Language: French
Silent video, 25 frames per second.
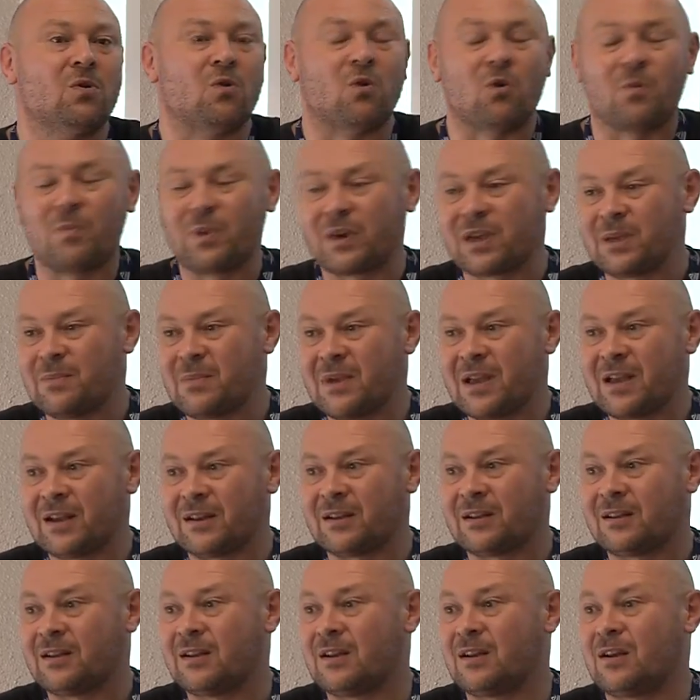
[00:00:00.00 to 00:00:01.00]
aux,
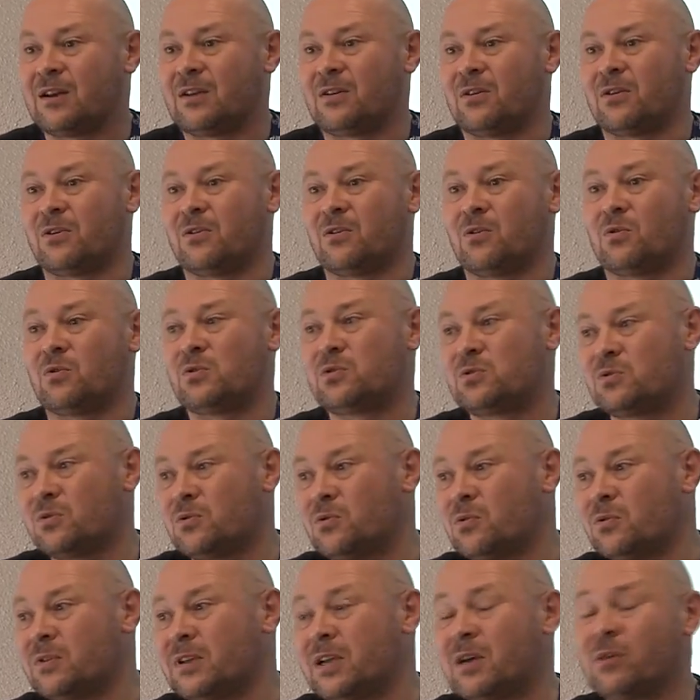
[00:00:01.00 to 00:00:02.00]
primaires. au
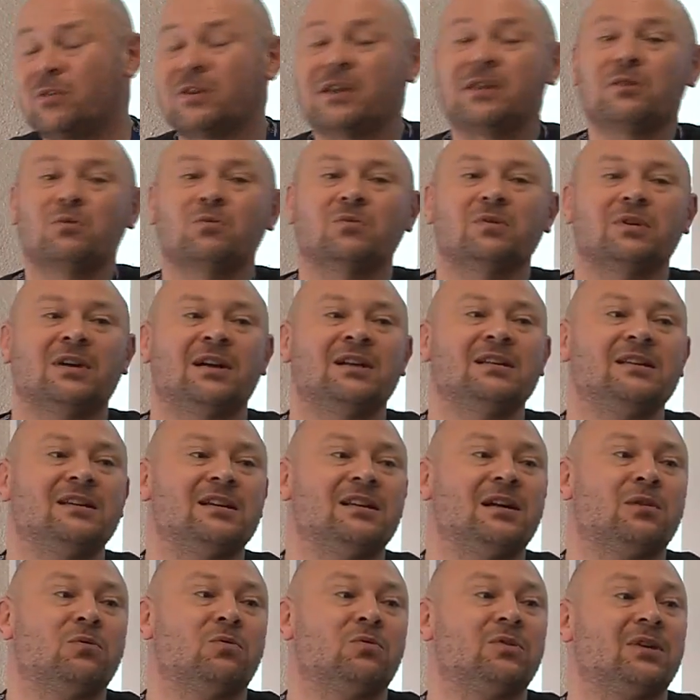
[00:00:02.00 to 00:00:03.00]
secondaire, on a une contrainte
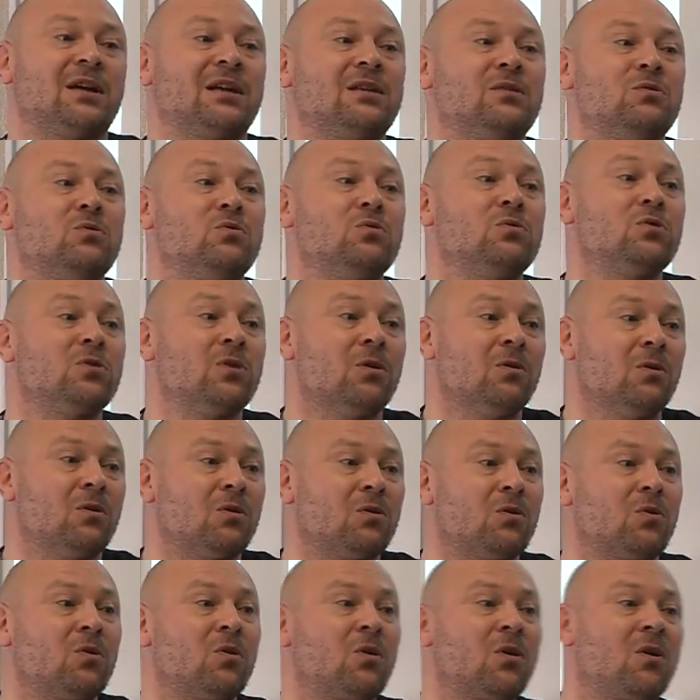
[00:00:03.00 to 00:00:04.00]
qui est la contrainte de temps.
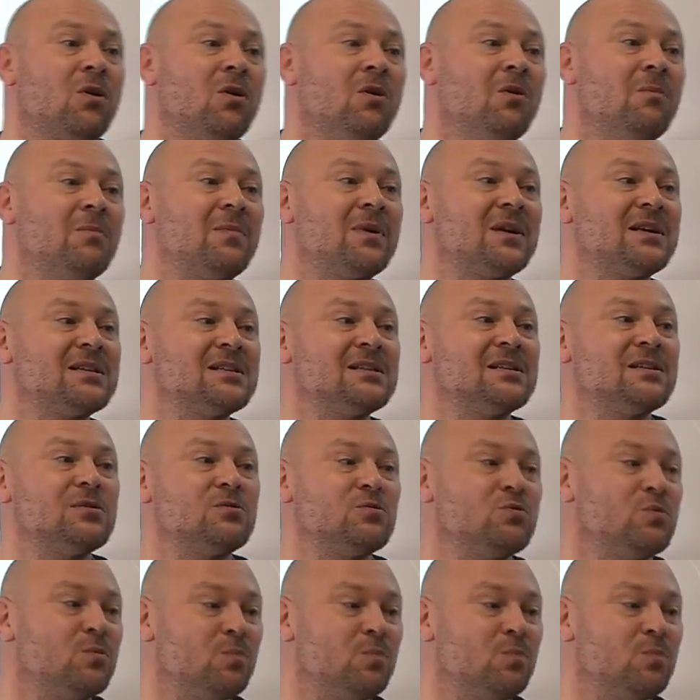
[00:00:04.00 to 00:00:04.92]
Quand placer ce